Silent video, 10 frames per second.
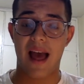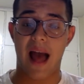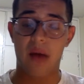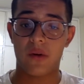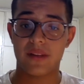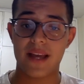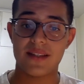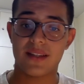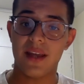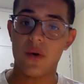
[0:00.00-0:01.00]

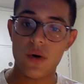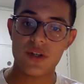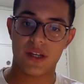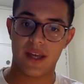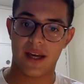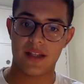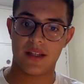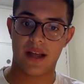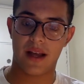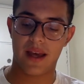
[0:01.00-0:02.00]
acontece até hoje a guerra,
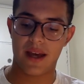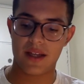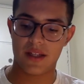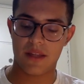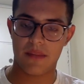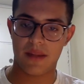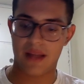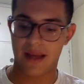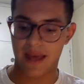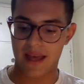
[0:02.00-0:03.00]
de, a guerra, de
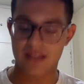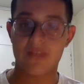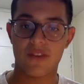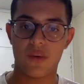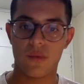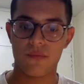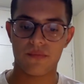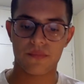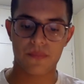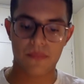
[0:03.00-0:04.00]
a guerra civil.
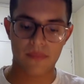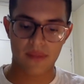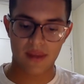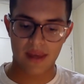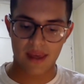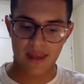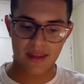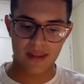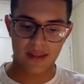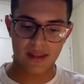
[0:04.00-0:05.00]

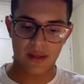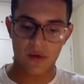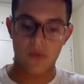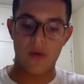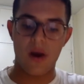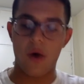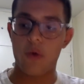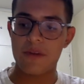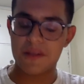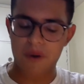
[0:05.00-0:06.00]
Então,
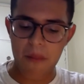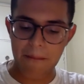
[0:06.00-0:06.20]
o principal